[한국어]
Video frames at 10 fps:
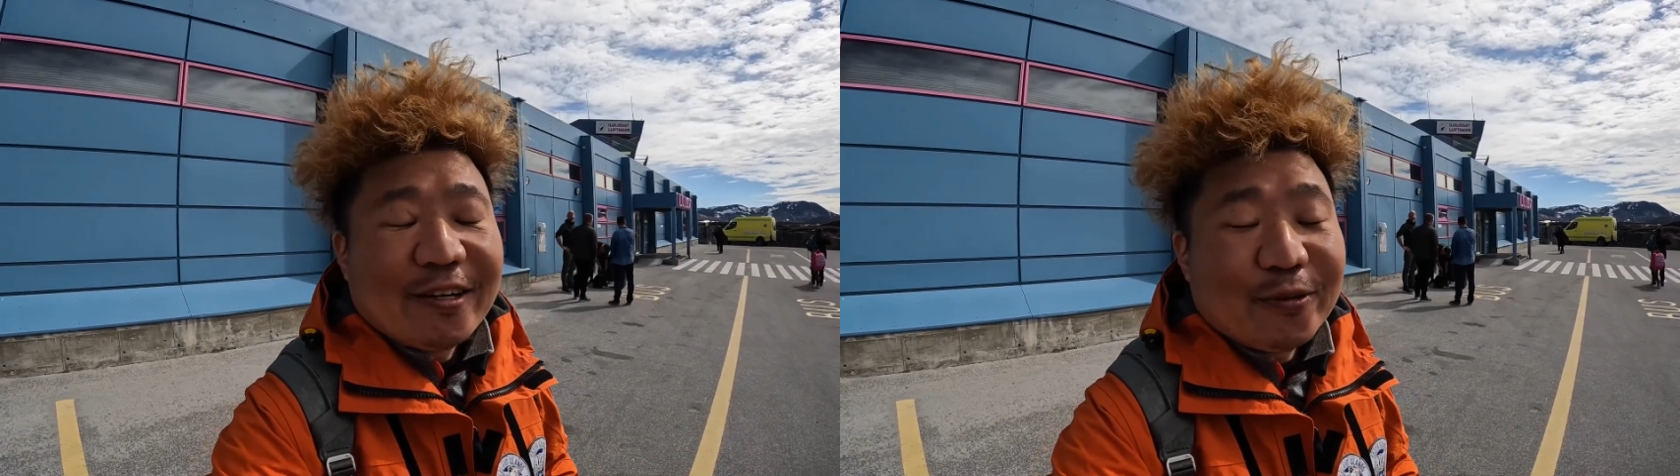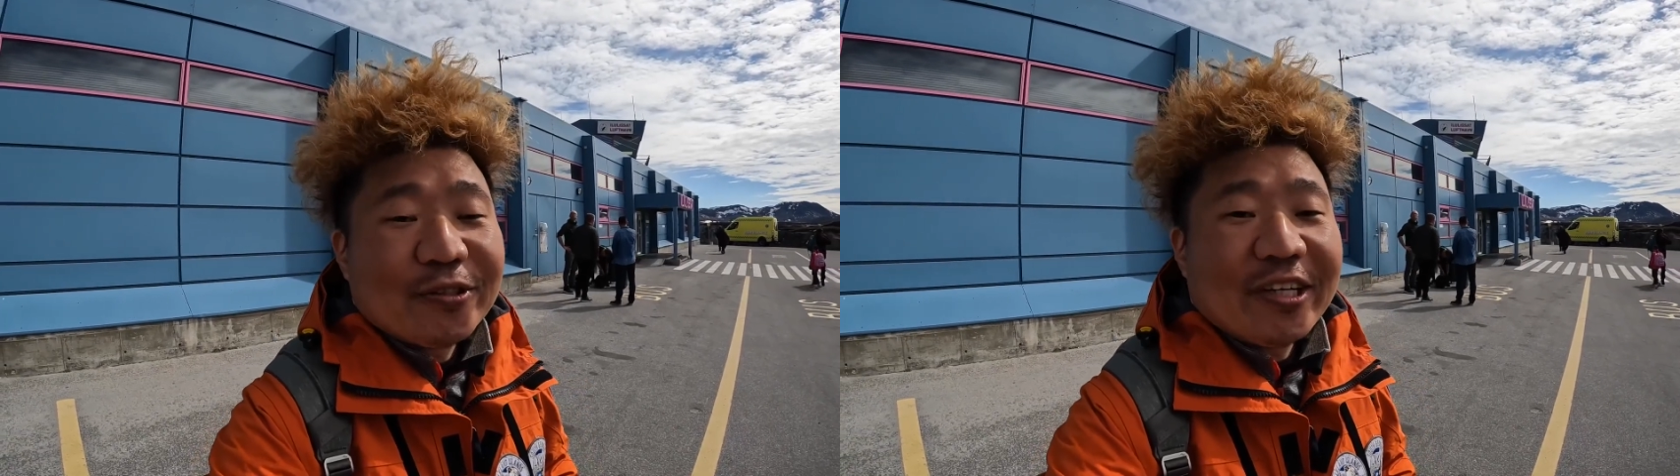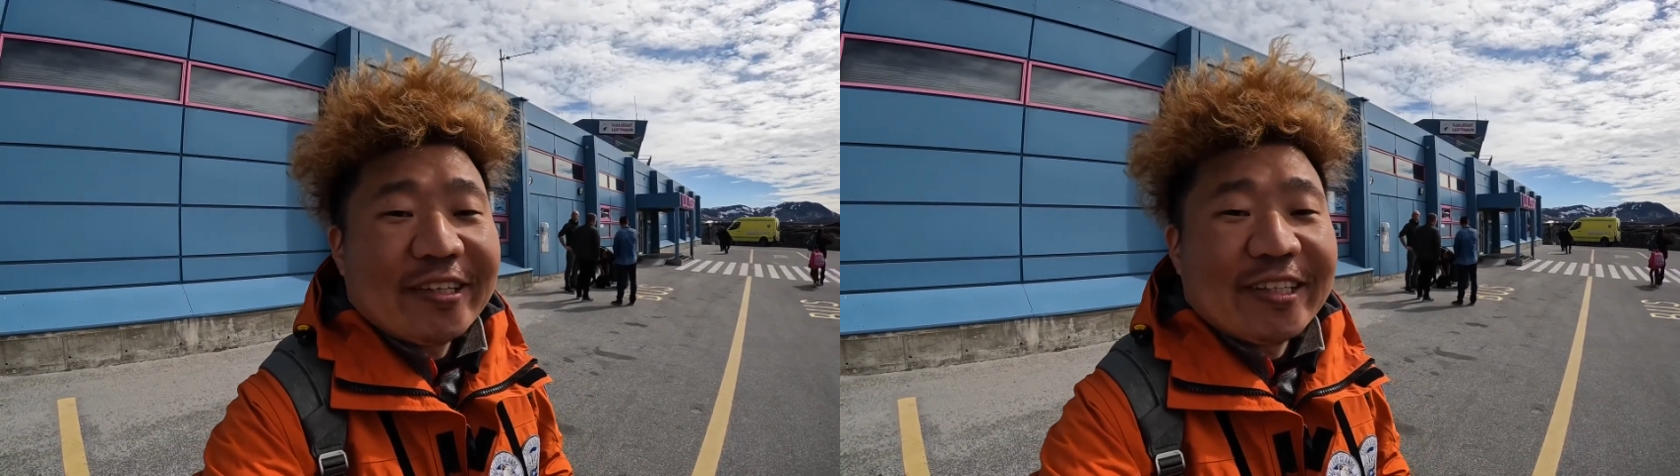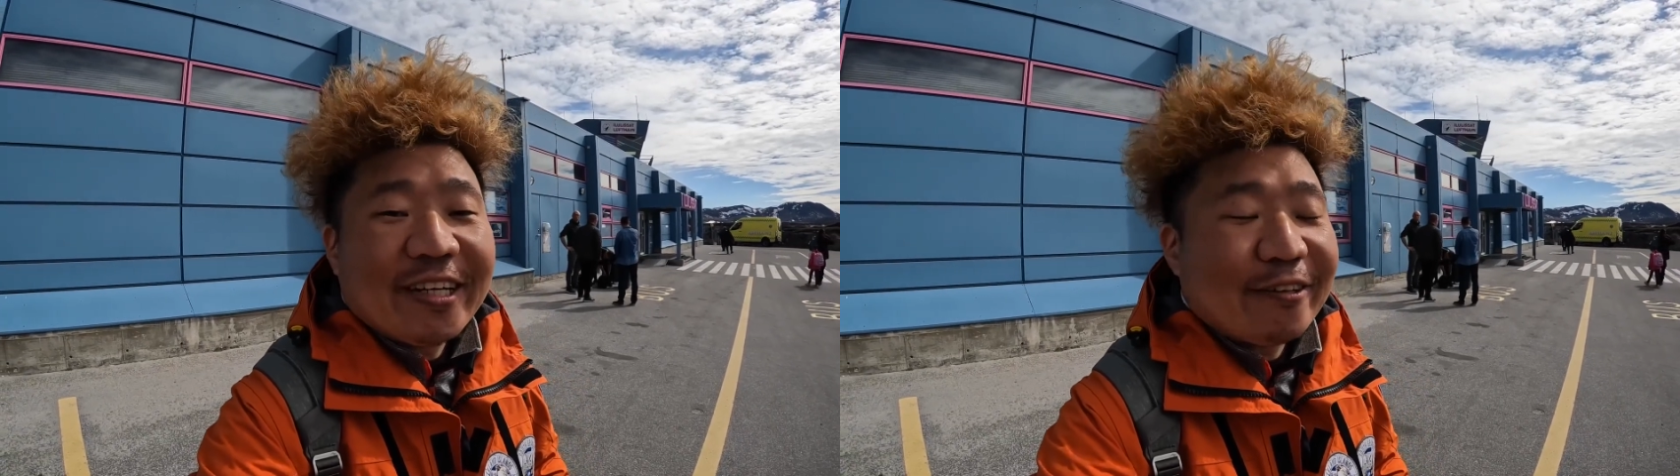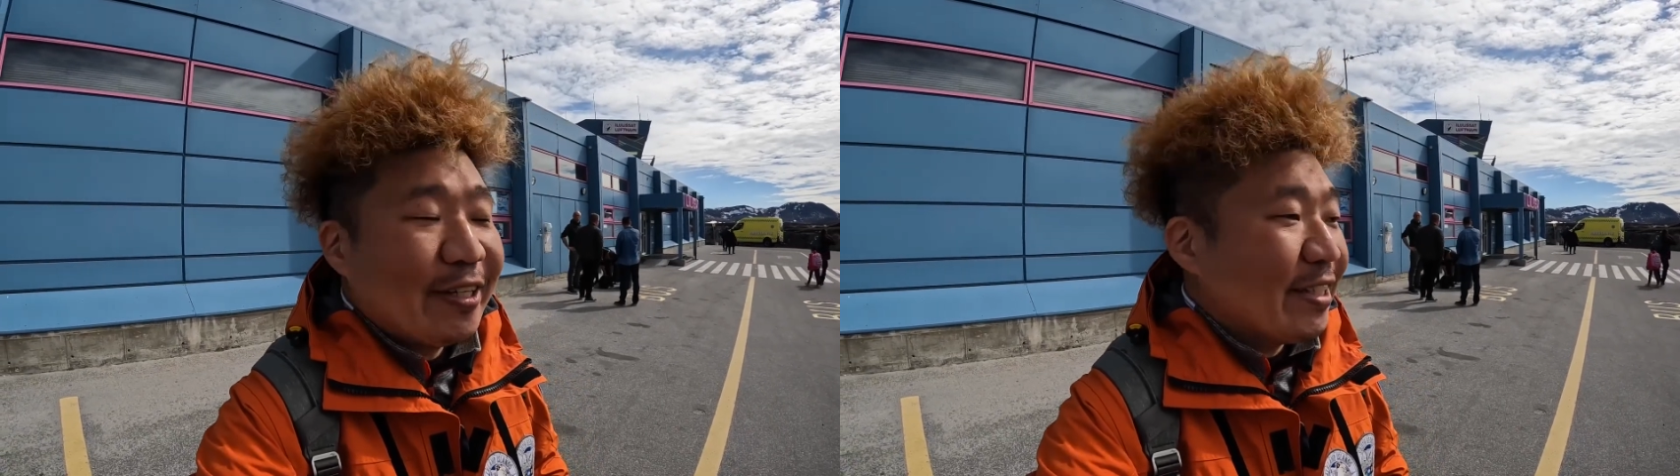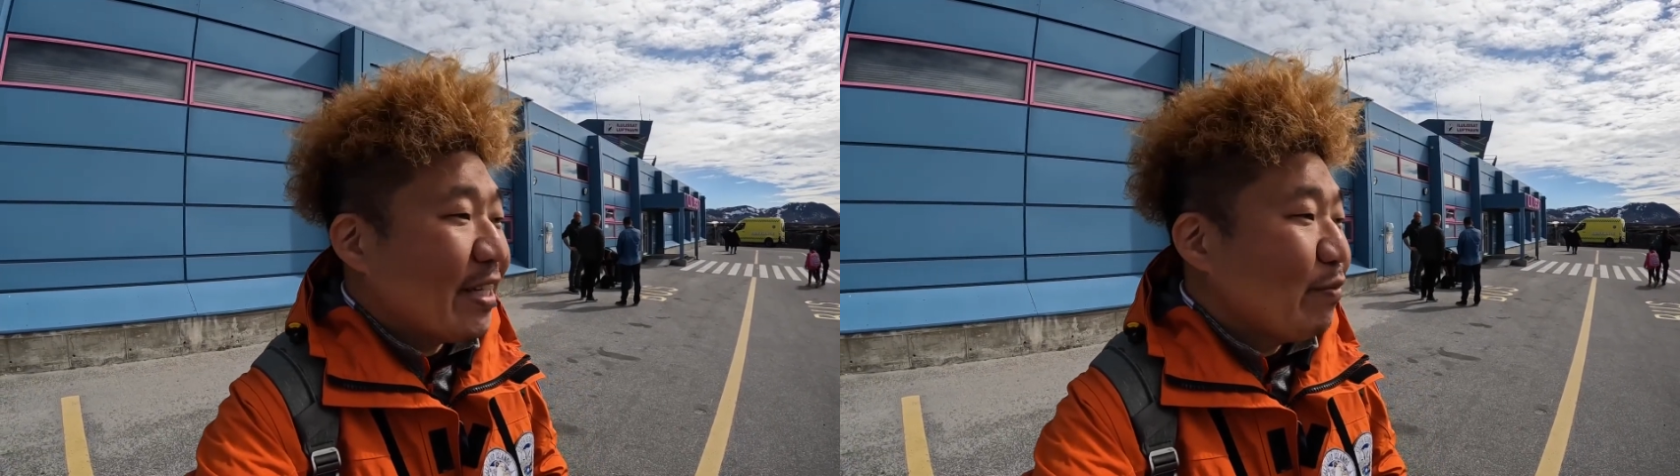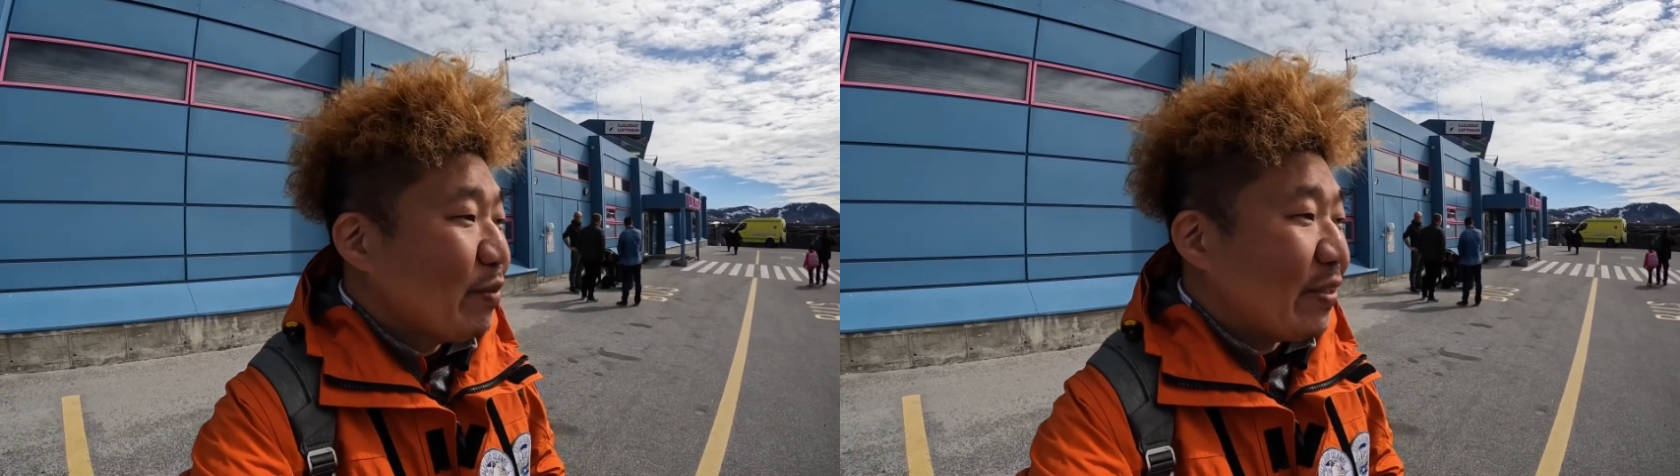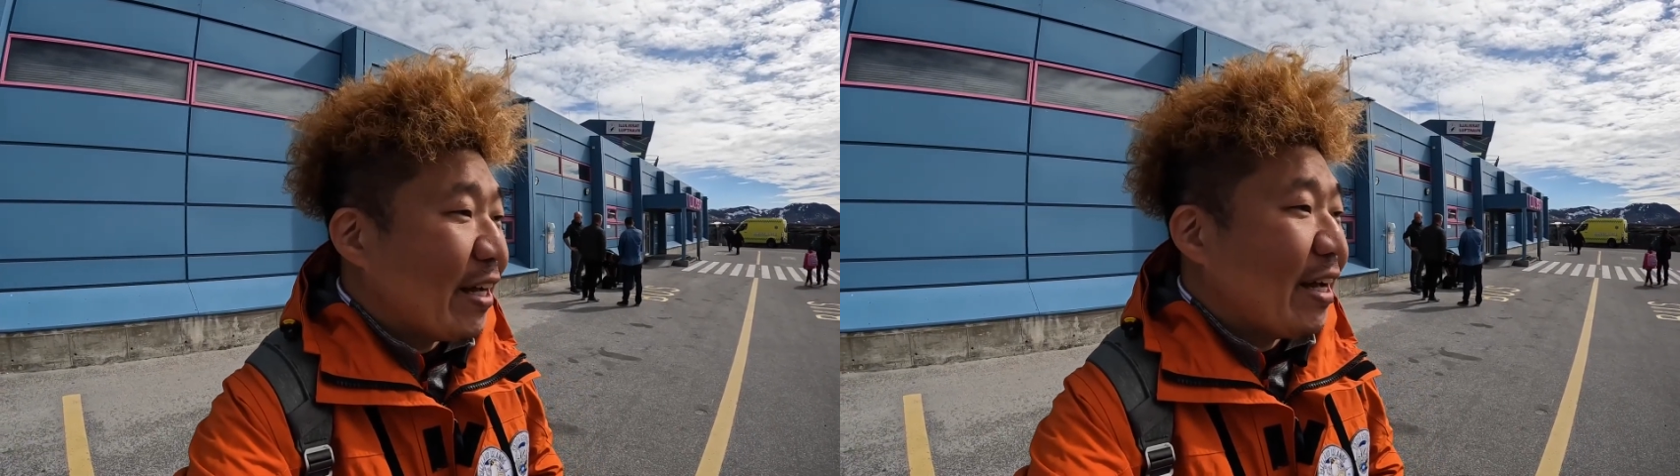항공 촬영을 하기로 했기
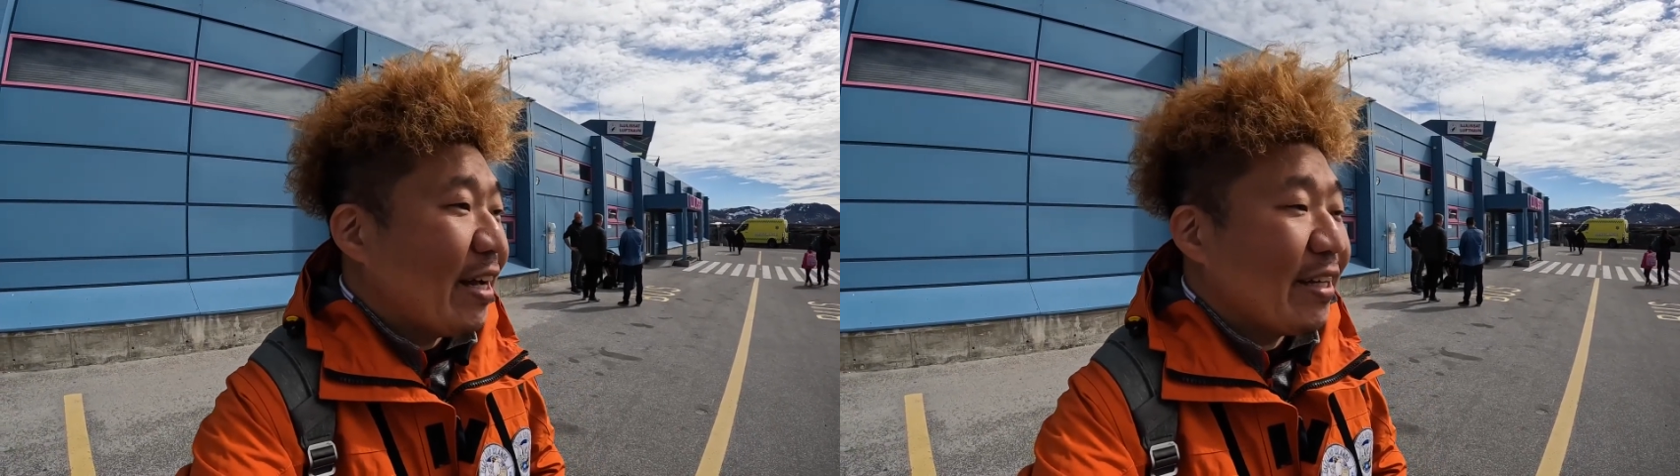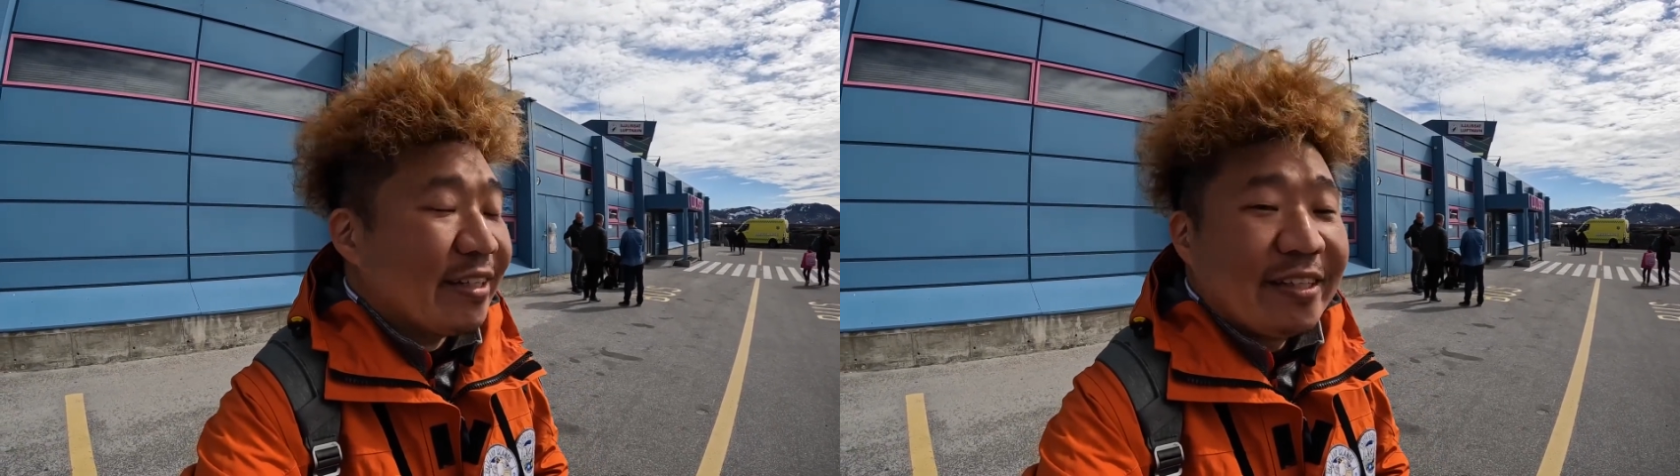때문입니다